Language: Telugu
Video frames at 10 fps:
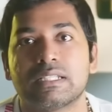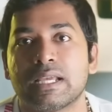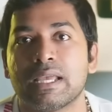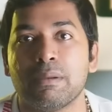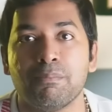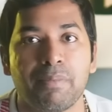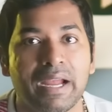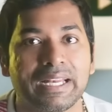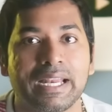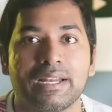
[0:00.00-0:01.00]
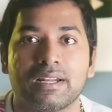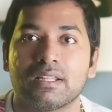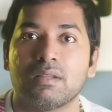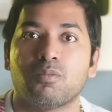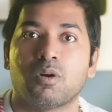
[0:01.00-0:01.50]
జరిగే ఇంపాక్ట్
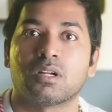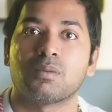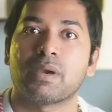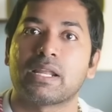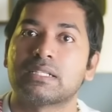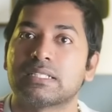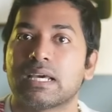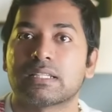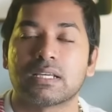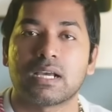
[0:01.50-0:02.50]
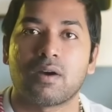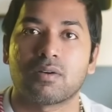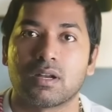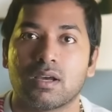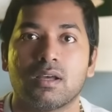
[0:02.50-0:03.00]
ఏంటనేది మోడర్న్ పేరెంట్స్కి అర్థం
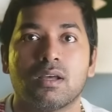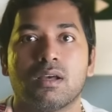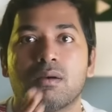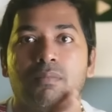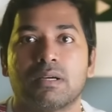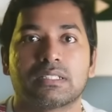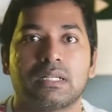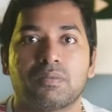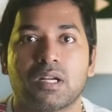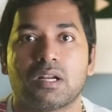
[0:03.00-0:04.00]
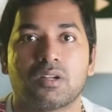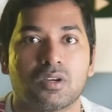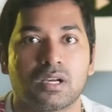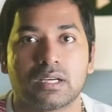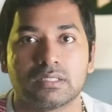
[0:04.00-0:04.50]
కావట్లా మా స్క్రిప్ట్ రైటర్
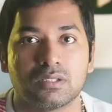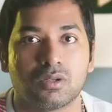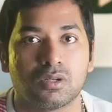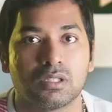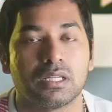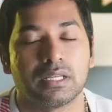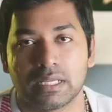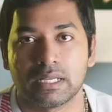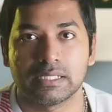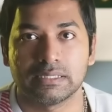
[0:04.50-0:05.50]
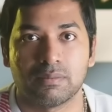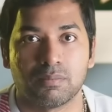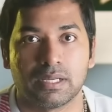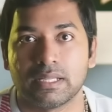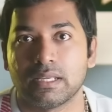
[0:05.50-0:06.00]
యొక్క కజిన్ కొడుకు దీనికి రియల్
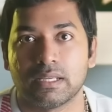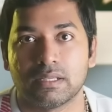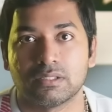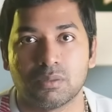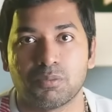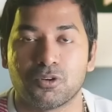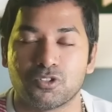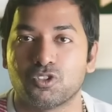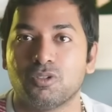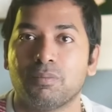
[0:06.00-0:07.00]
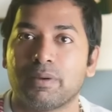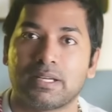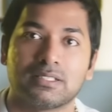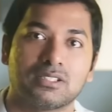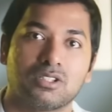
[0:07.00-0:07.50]
ఎగ్జాంపుల్ అని చెప్పుకోవచ్చు
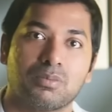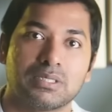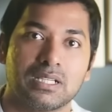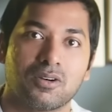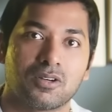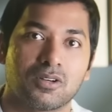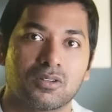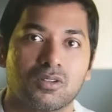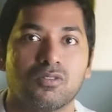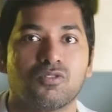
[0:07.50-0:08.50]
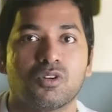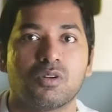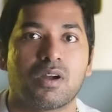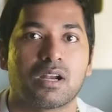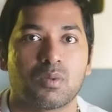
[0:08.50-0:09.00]
పేరెంట్స్ ఇద్దరు బిజీగా ఉండడంతో ఫోన్
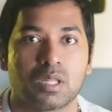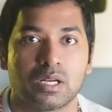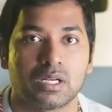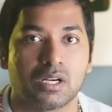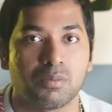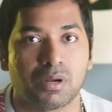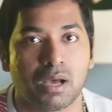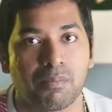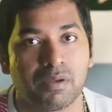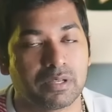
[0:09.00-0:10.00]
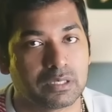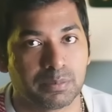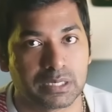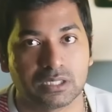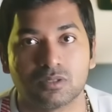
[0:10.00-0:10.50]
వాడడం మొదలెట్టాడు ఇప్పుడు ఆ అబ్బాయి వయసు
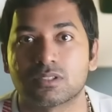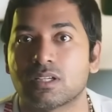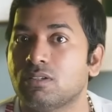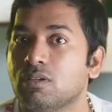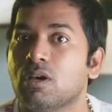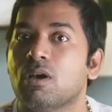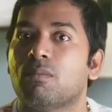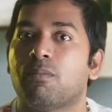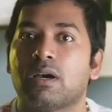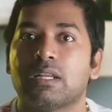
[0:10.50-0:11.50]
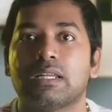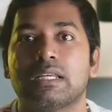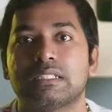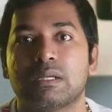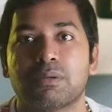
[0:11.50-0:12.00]
పది సంవత్సరాలు మార్నింగ్
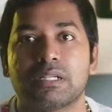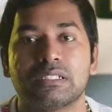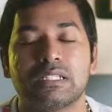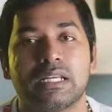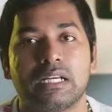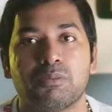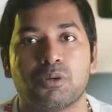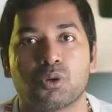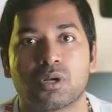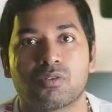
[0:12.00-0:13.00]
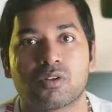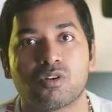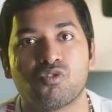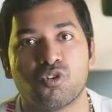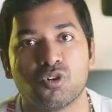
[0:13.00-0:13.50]
లేచినప్పటి నుంచి నైట్ పడుకునే
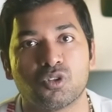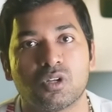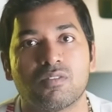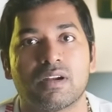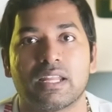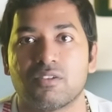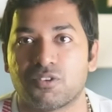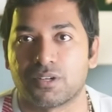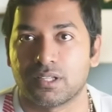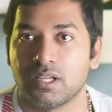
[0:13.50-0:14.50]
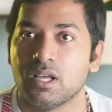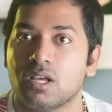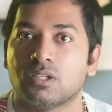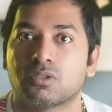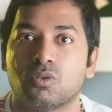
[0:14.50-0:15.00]
వరకు ఫోన్తోనే వాళ్ళ లైఫ్ ఉంటుంది
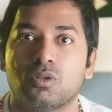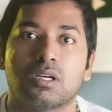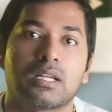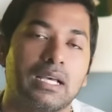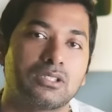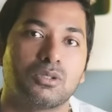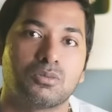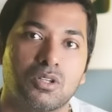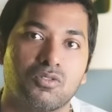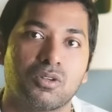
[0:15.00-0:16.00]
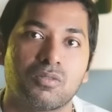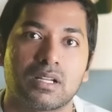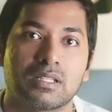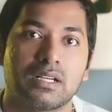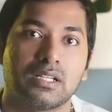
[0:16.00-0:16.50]
స్కూల్లో క్లాస్ రూమ్స్లో ఫోన్
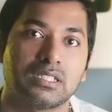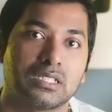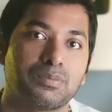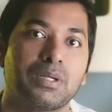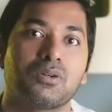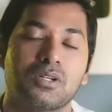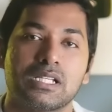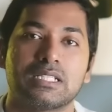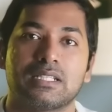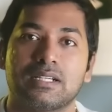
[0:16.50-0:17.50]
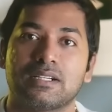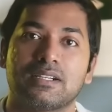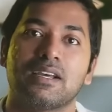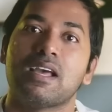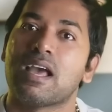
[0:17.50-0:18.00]
వాడుతుంటే సస్పెండ్ కూడా చేశారంట
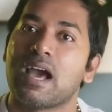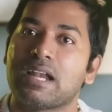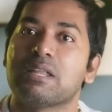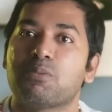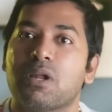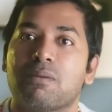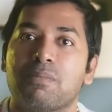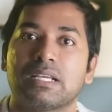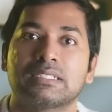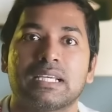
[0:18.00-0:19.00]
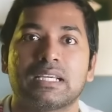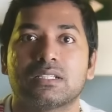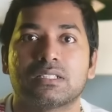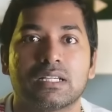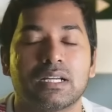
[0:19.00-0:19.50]
అండ్ ఇప్పుడు ఆ అబ్బాయికి
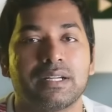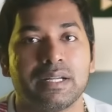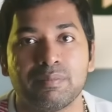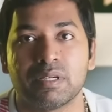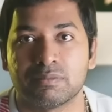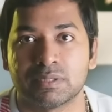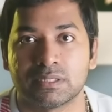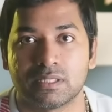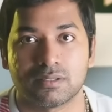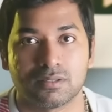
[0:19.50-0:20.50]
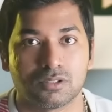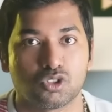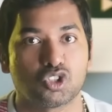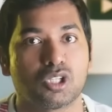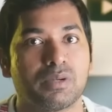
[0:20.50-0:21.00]
సైకలాజికల్గా ట్రీట్మెంట్ ఇప్పిస్తున్నారు
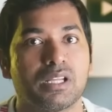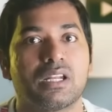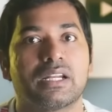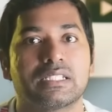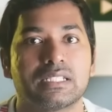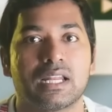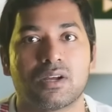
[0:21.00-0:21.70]
సోషల్ మీడియాలో అడిక్షన్ ఎలా